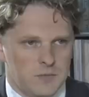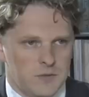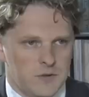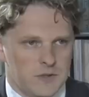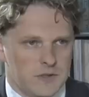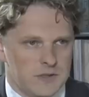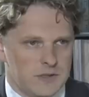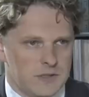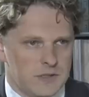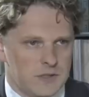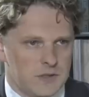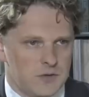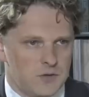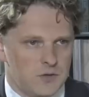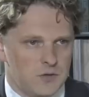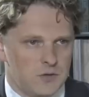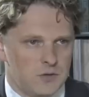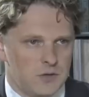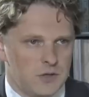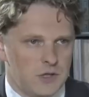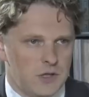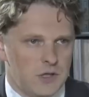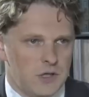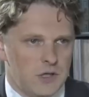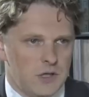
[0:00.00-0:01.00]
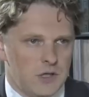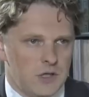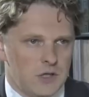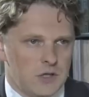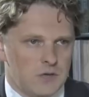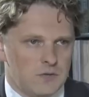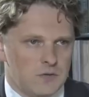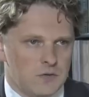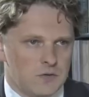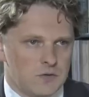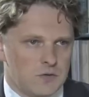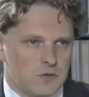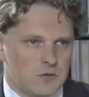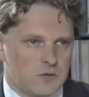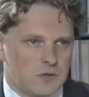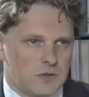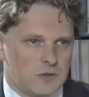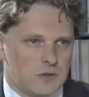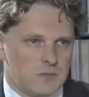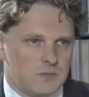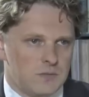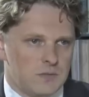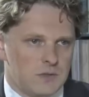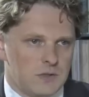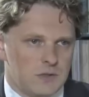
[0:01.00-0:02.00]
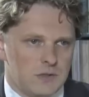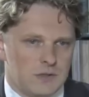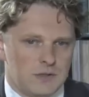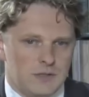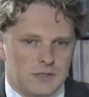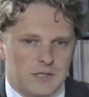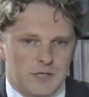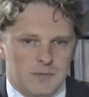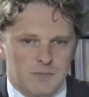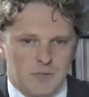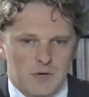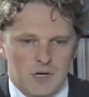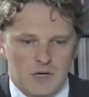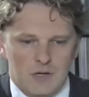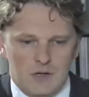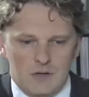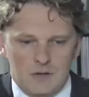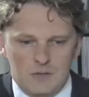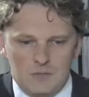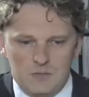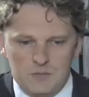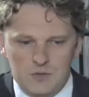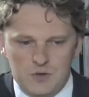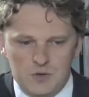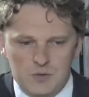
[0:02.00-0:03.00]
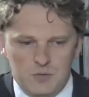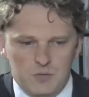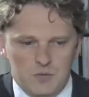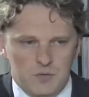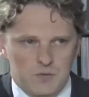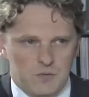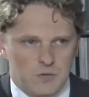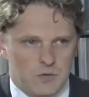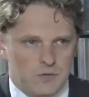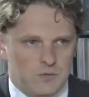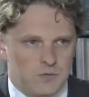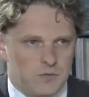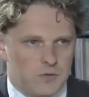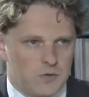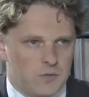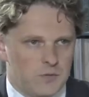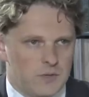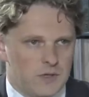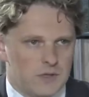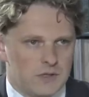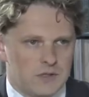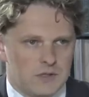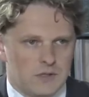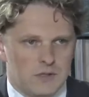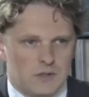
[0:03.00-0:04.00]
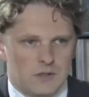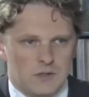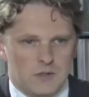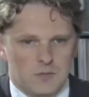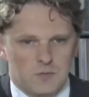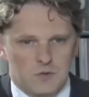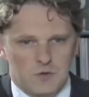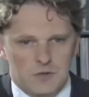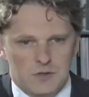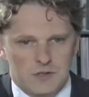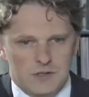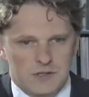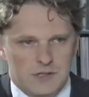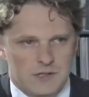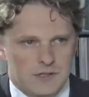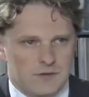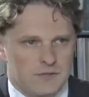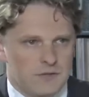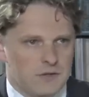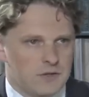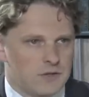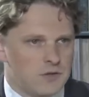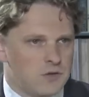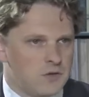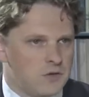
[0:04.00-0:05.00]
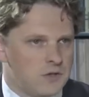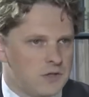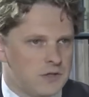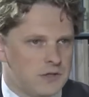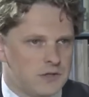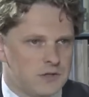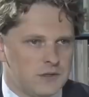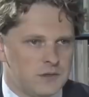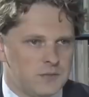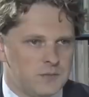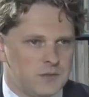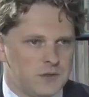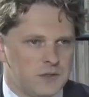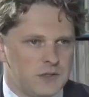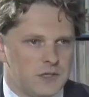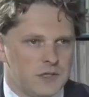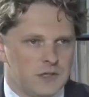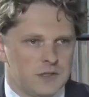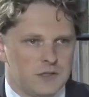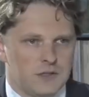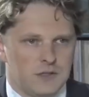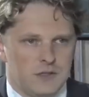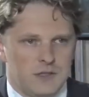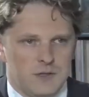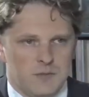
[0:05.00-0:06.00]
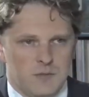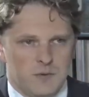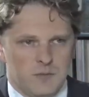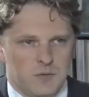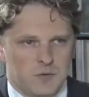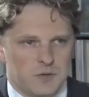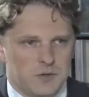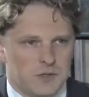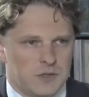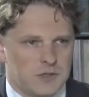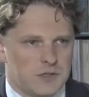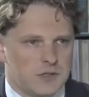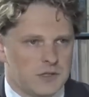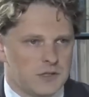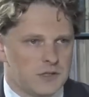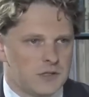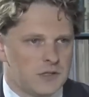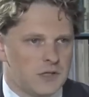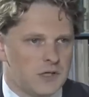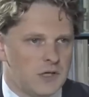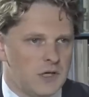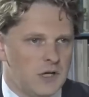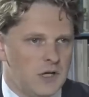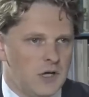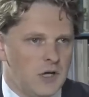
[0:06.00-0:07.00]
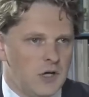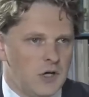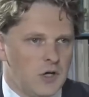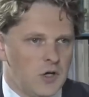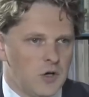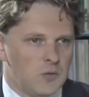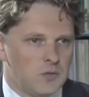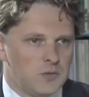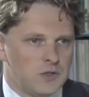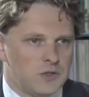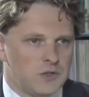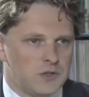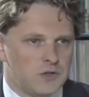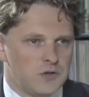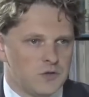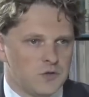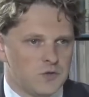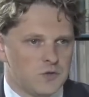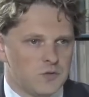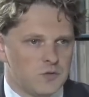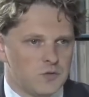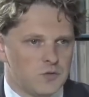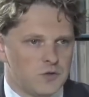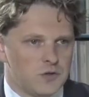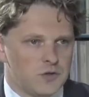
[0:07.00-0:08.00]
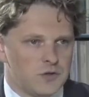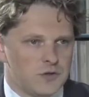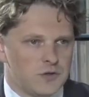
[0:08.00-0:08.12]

i PSL-u. W związku z tym nie ma przepływu informacji, nie można zadawać konkretnych pytań, nie ma posiedzeń Komisji do Służb